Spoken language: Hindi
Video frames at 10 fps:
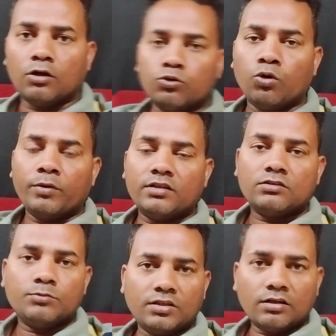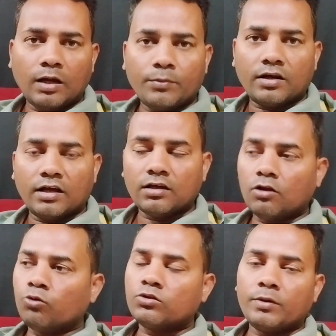थे और दो महीना तीन महीना काम करा
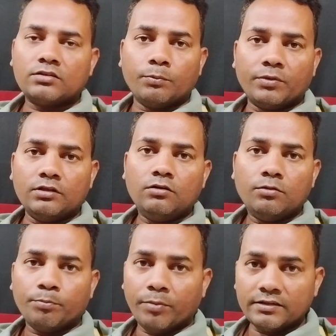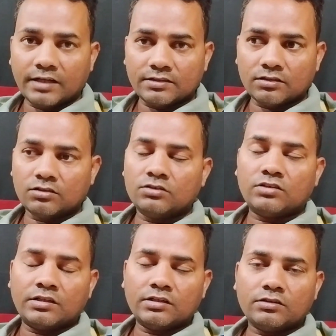कर उसके बाद कंपनी बंद कर देते थे
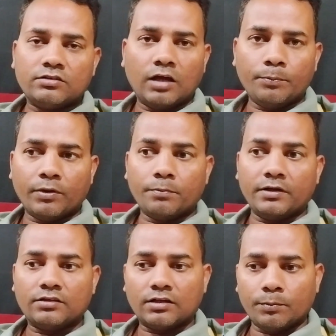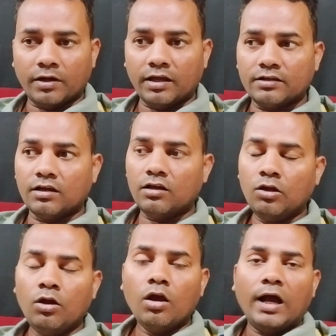इस तरीके से यहाँ पर पैसा कमाया गया है
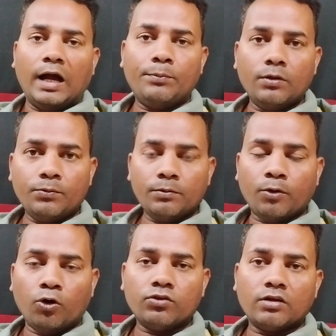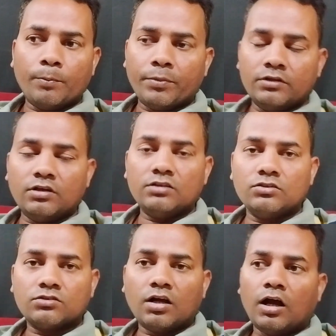अभी भी बहुत सी कंपनी है
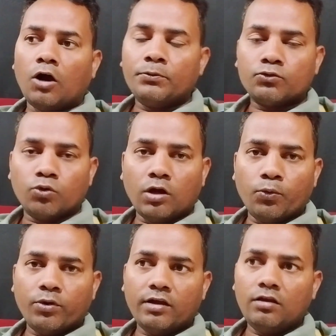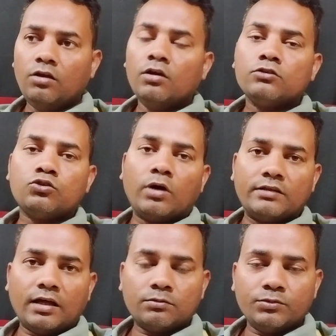जिनका ऑफिस खुला हुआ है जो
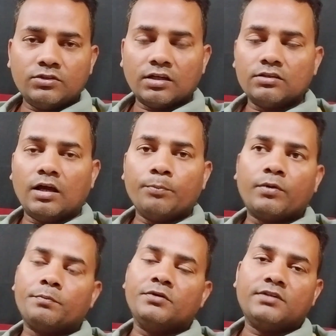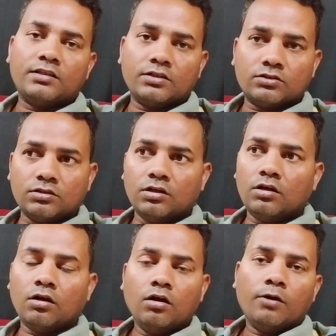आज़ाद वीज़ा के नाम पर वीज़ा देते
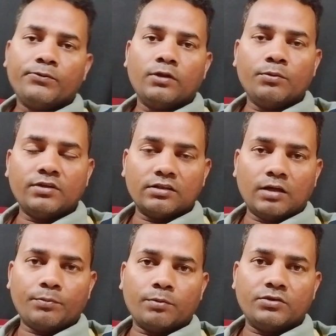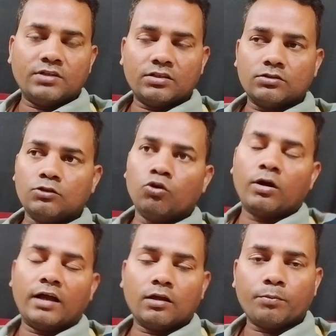हैं फिर वीज़ा के नाम पर वीज़ा देते हैं
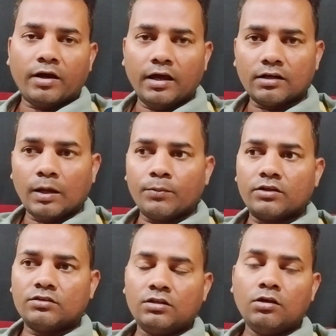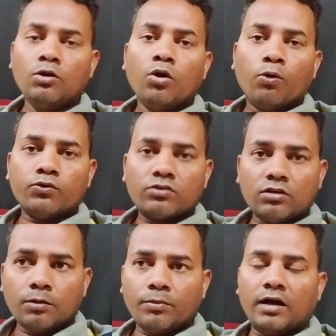लोग आकर बाहर काम करते हैं
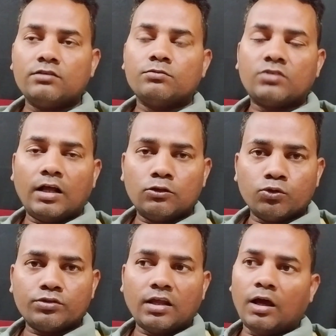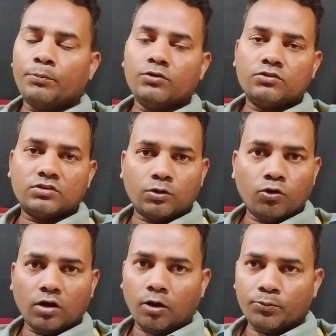उसके बाद साल दो साल ऑफिस
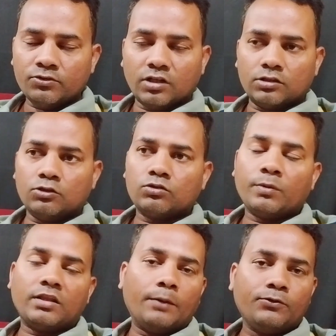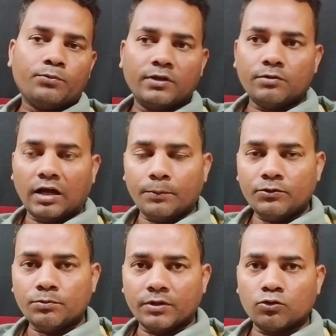ऑफिस चलती है उसके बाद ऑफिस
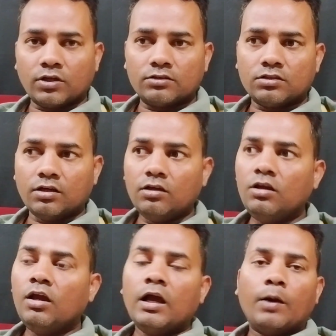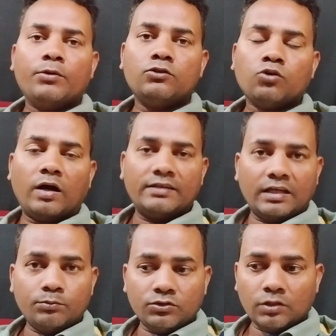ऑफिस बंद हो जाता है फिर जो
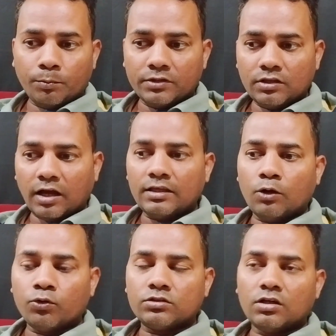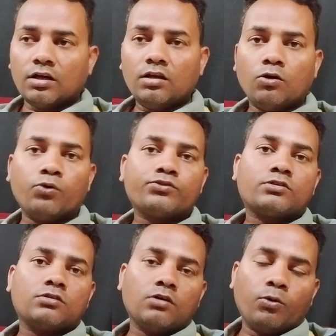आज़ाद वीज़ा मंदा आया होता है
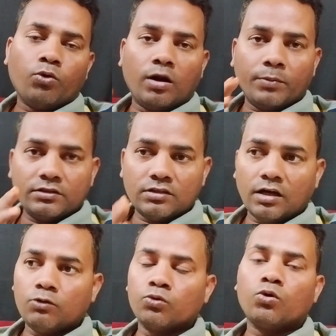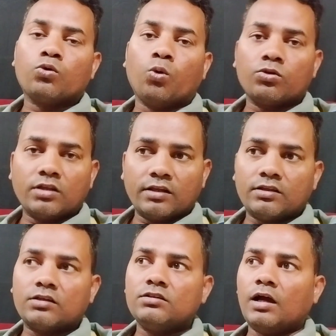उस वो बंदा उनको ढूंढता
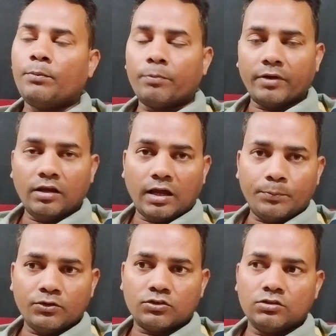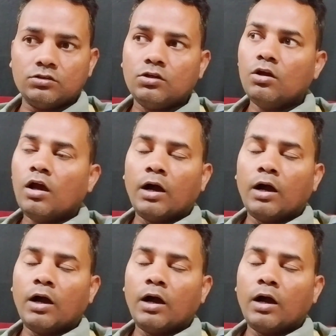रहता कि यहाँ पर पहले ऑफिस थी